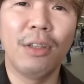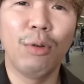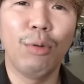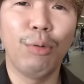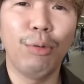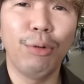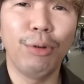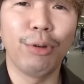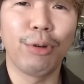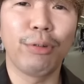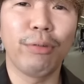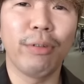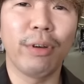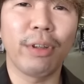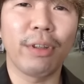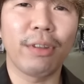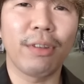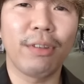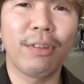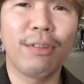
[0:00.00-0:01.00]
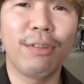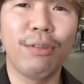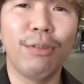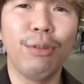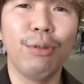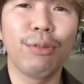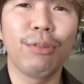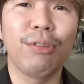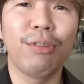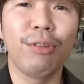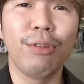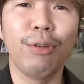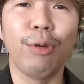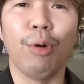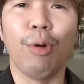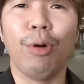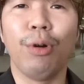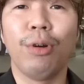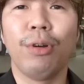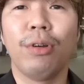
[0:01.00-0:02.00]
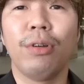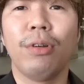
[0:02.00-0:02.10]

能力が通用するよ。